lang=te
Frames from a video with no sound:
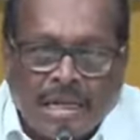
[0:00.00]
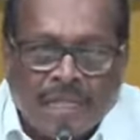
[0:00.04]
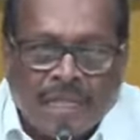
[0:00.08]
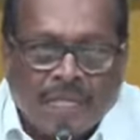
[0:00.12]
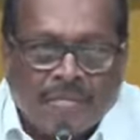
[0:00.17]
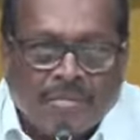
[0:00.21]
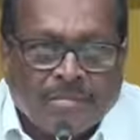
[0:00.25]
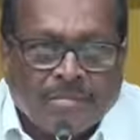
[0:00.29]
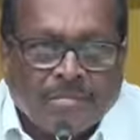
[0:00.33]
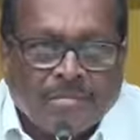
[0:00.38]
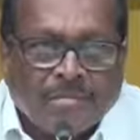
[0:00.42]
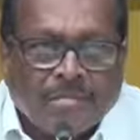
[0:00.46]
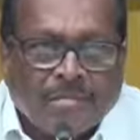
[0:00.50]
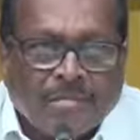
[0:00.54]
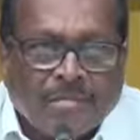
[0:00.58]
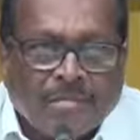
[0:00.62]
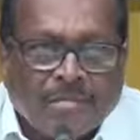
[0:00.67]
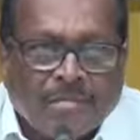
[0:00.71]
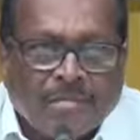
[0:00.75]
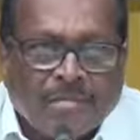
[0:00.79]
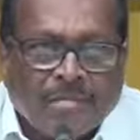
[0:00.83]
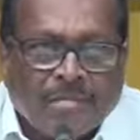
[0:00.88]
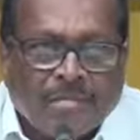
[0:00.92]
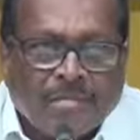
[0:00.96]
హెరాయిన్
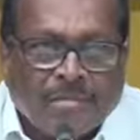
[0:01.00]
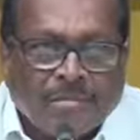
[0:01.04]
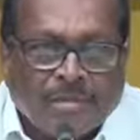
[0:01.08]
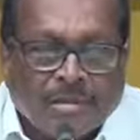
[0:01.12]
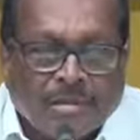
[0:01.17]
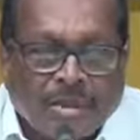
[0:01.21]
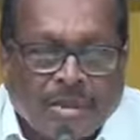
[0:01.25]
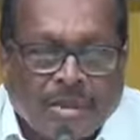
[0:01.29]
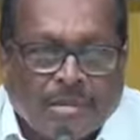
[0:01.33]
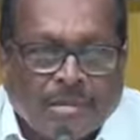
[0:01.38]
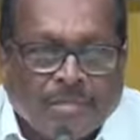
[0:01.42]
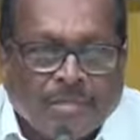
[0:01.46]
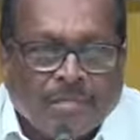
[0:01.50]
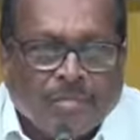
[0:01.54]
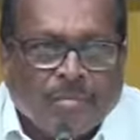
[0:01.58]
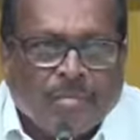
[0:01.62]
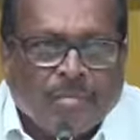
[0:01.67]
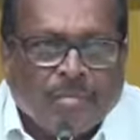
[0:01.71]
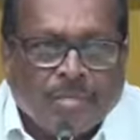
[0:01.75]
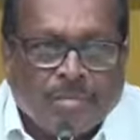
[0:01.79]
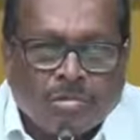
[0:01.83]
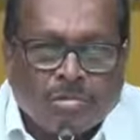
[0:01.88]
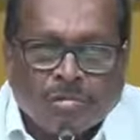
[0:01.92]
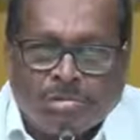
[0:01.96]
ముద్ర
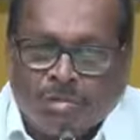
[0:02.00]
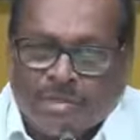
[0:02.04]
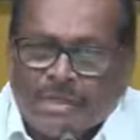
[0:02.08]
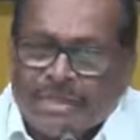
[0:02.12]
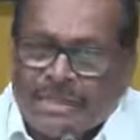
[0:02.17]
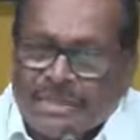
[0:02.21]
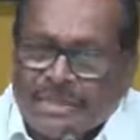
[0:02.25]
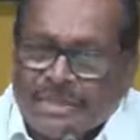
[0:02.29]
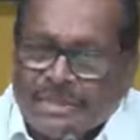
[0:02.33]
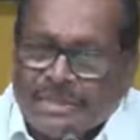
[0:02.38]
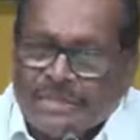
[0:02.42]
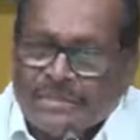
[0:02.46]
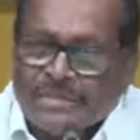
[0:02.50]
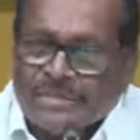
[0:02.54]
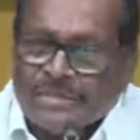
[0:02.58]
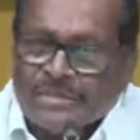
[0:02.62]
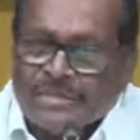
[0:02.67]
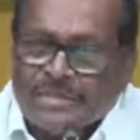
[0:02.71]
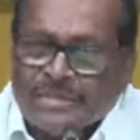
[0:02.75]
పొట్లు దొరికింది